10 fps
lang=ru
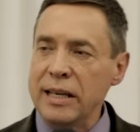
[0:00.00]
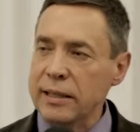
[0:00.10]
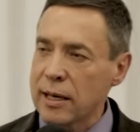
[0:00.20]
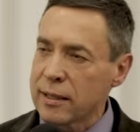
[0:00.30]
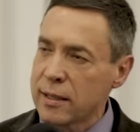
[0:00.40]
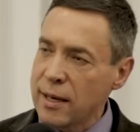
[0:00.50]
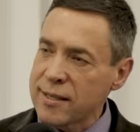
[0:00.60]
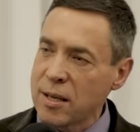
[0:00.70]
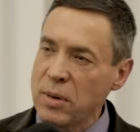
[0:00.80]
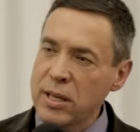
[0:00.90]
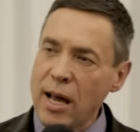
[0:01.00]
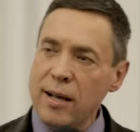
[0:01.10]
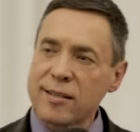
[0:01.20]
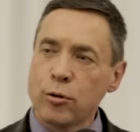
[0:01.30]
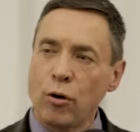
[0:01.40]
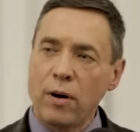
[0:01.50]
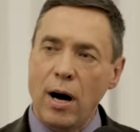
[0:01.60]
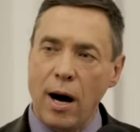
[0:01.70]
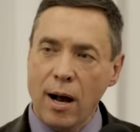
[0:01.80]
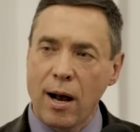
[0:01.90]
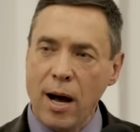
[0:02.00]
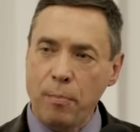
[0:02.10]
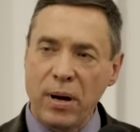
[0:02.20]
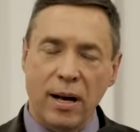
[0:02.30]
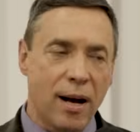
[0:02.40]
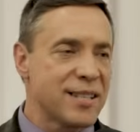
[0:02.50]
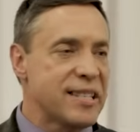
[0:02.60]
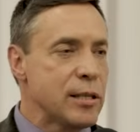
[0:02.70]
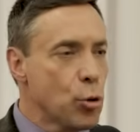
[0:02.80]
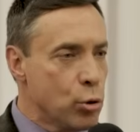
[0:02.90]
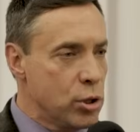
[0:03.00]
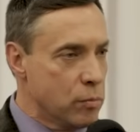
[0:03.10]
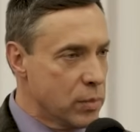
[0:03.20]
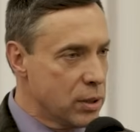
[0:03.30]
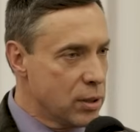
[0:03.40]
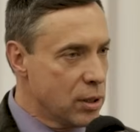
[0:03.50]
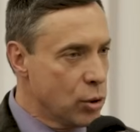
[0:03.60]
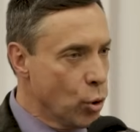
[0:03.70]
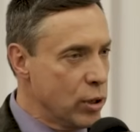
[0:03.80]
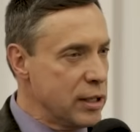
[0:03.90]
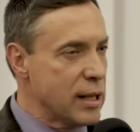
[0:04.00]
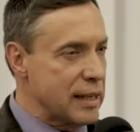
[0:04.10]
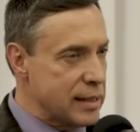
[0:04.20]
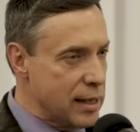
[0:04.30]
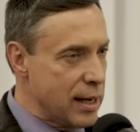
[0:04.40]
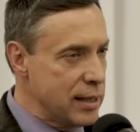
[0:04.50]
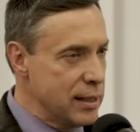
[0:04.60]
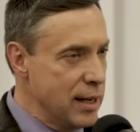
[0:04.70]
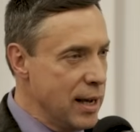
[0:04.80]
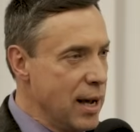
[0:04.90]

иногда заменяет слово агапы как синоним, но иногда